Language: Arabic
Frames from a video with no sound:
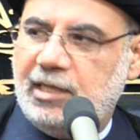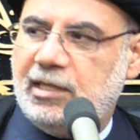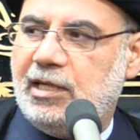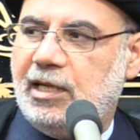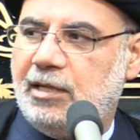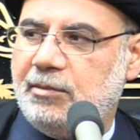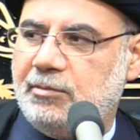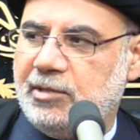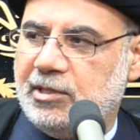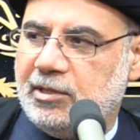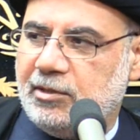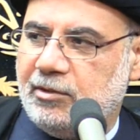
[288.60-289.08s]

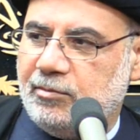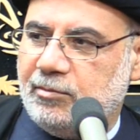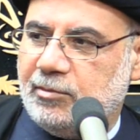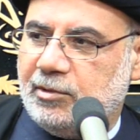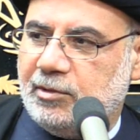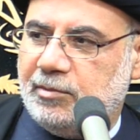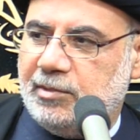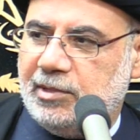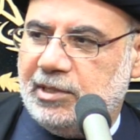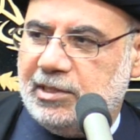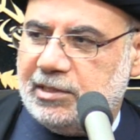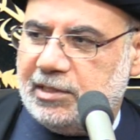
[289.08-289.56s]
أمير
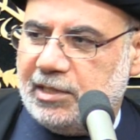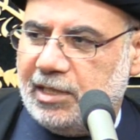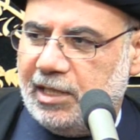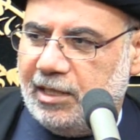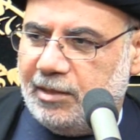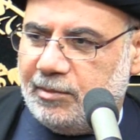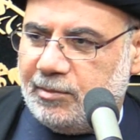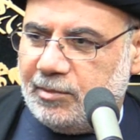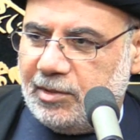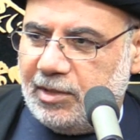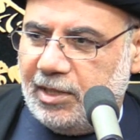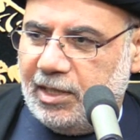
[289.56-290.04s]
المؤمنين
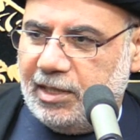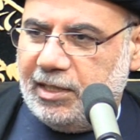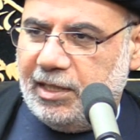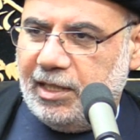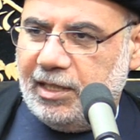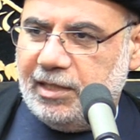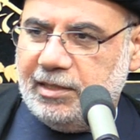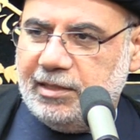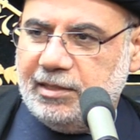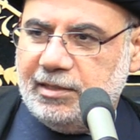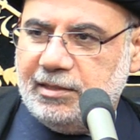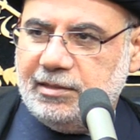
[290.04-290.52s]
سلام الله
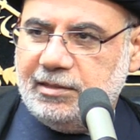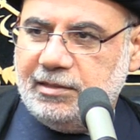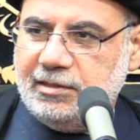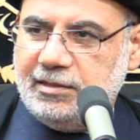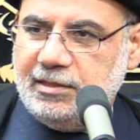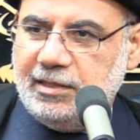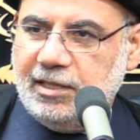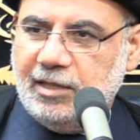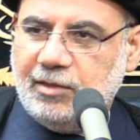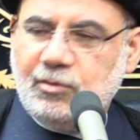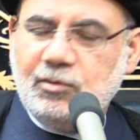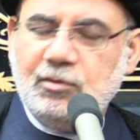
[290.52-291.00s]
عليه
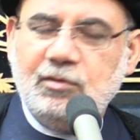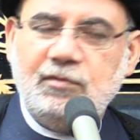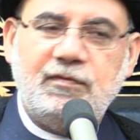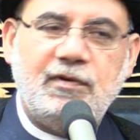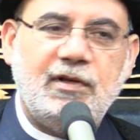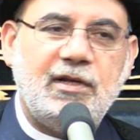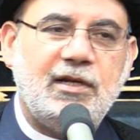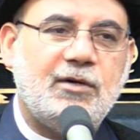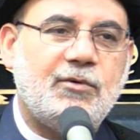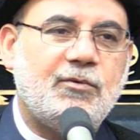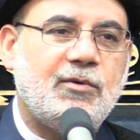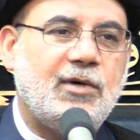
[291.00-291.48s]
يقول
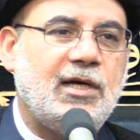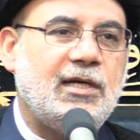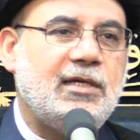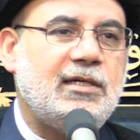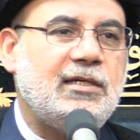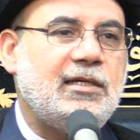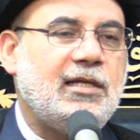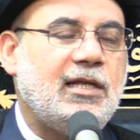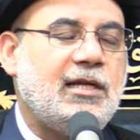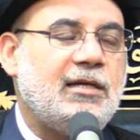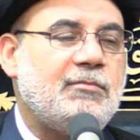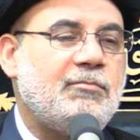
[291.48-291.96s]
فلو
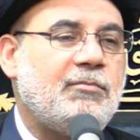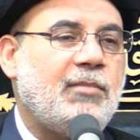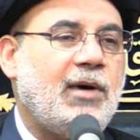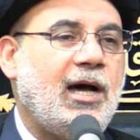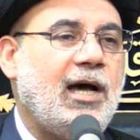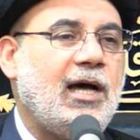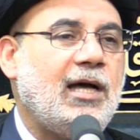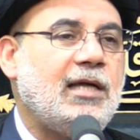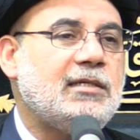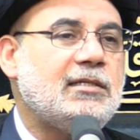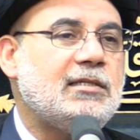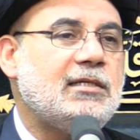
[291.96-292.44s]
أن
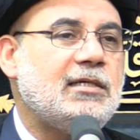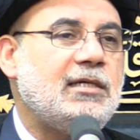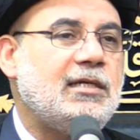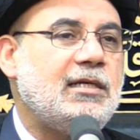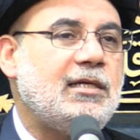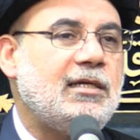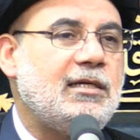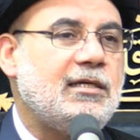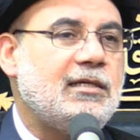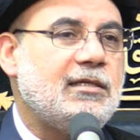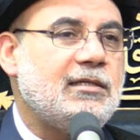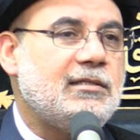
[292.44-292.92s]

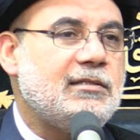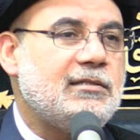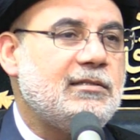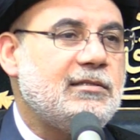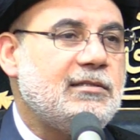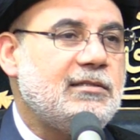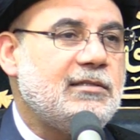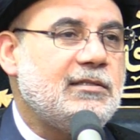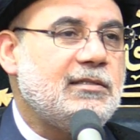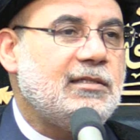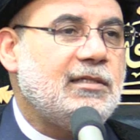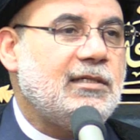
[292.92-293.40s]
الباطل
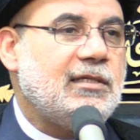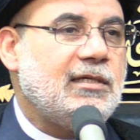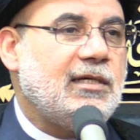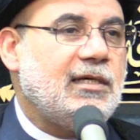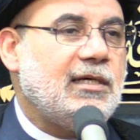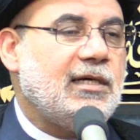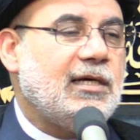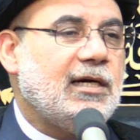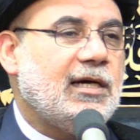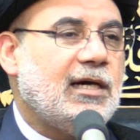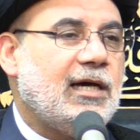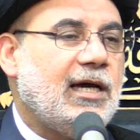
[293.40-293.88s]

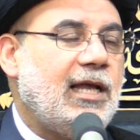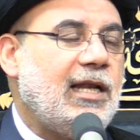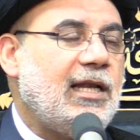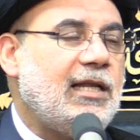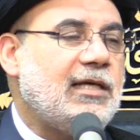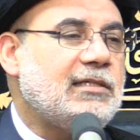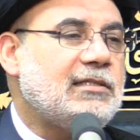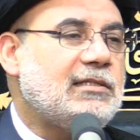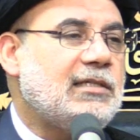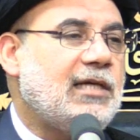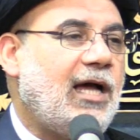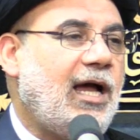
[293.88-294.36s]

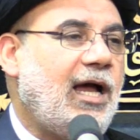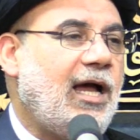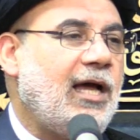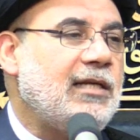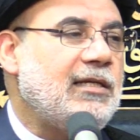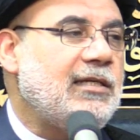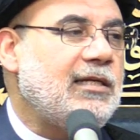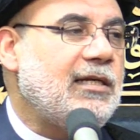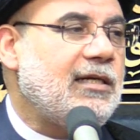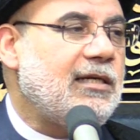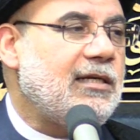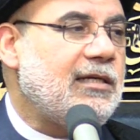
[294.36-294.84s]
خلص عن
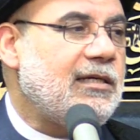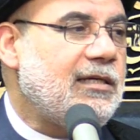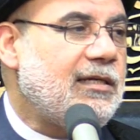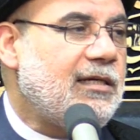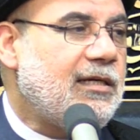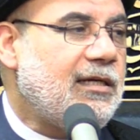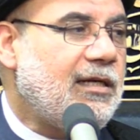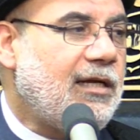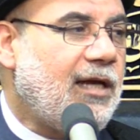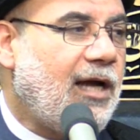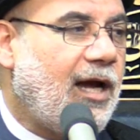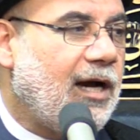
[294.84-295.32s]

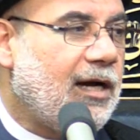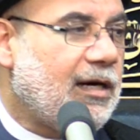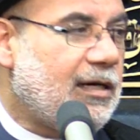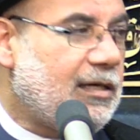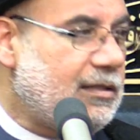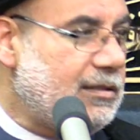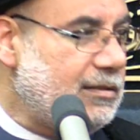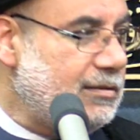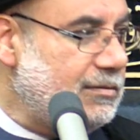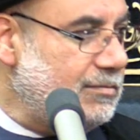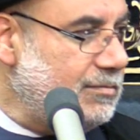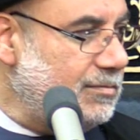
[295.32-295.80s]
الحق
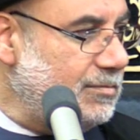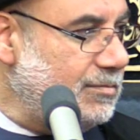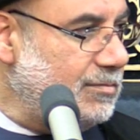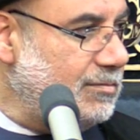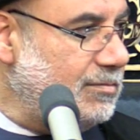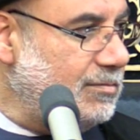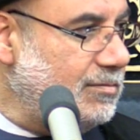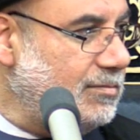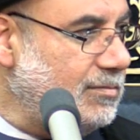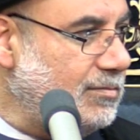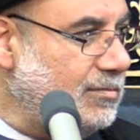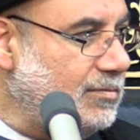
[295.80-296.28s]

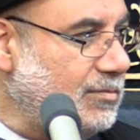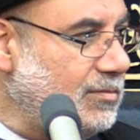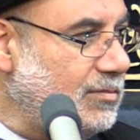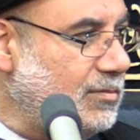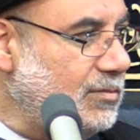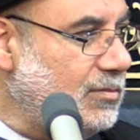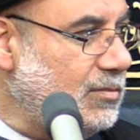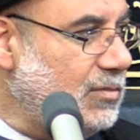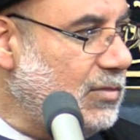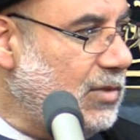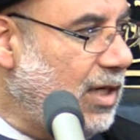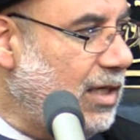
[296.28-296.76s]

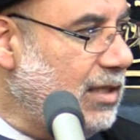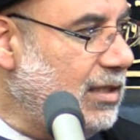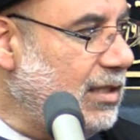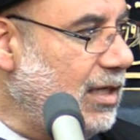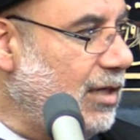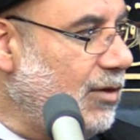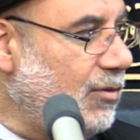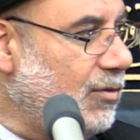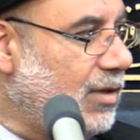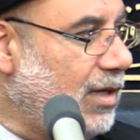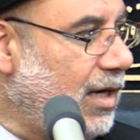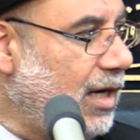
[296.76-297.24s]
يعني
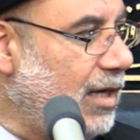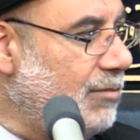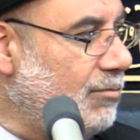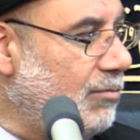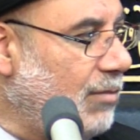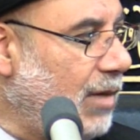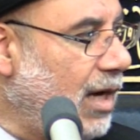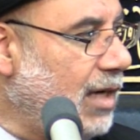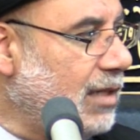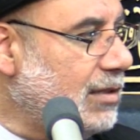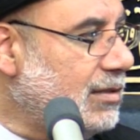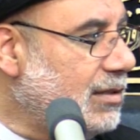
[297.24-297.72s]
لو كان
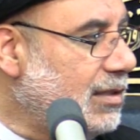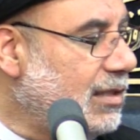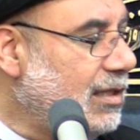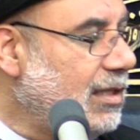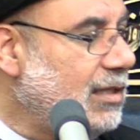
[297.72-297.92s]
باطلا